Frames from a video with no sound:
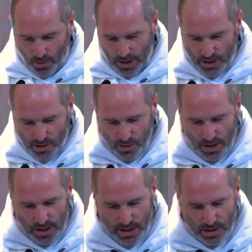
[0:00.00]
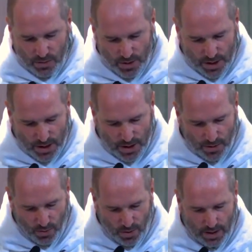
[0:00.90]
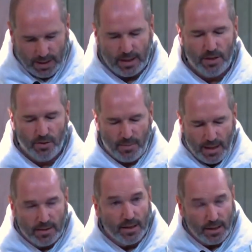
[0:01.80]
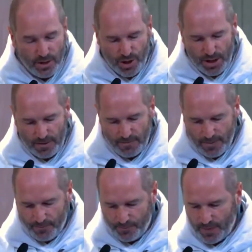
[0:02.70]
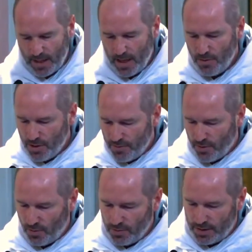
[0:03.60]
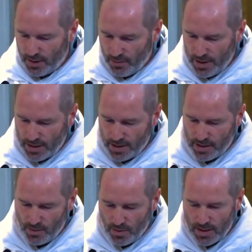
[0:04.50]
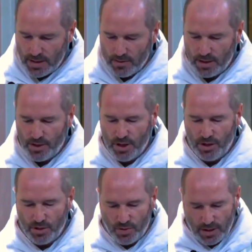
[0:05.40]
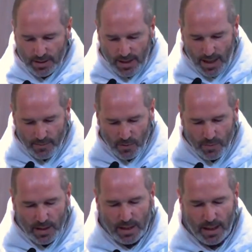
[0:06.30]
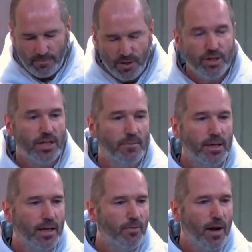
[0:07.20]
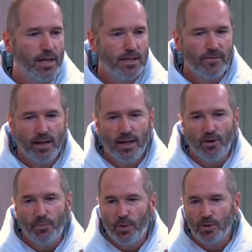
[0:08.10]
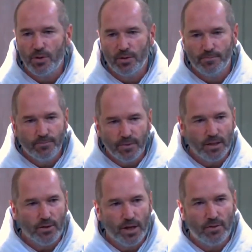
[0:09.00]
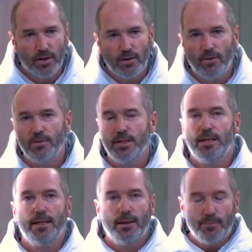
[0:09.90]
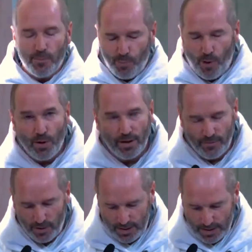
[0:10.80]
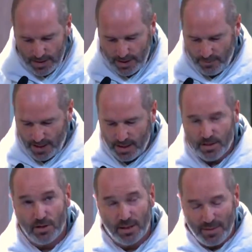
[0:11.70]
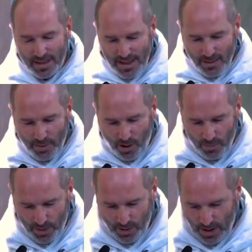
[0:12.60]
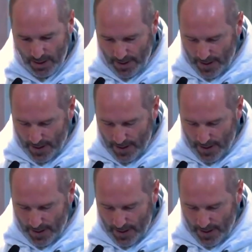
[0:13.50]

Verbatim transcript: Ora Gesù Cristo ci assicura che chi domanda riceve e noi di fronte a questa assicurazione ci disorientiamo perché ci sembra che quasi venga l'opposto. Cioè, io chiedo una cosa e poche volte sembra che il Signore mi dia proprio